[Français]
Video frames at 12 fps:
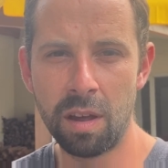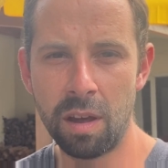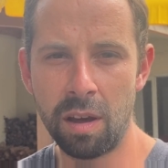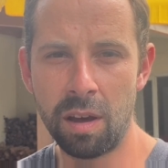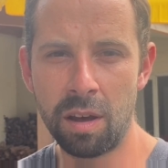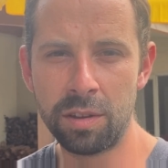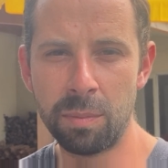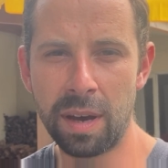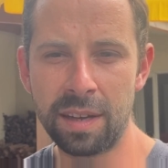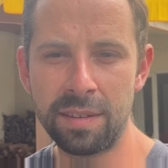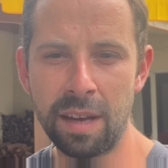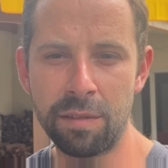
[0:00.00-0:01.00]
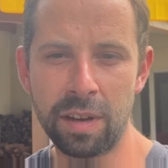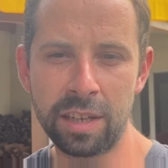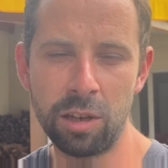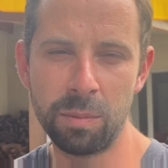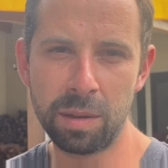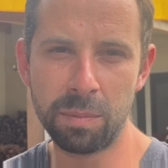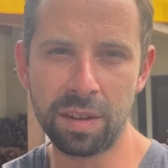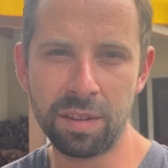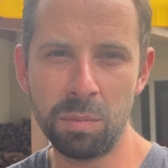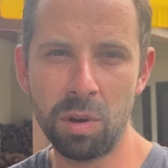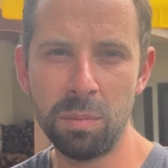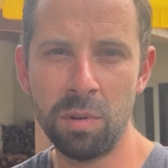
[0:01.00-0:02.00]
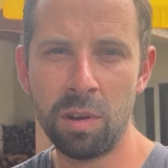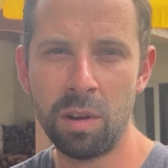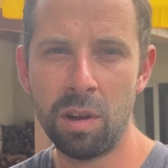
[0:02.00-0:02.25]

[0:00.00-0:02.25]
euh, de m'arrêter à 20 km maximum,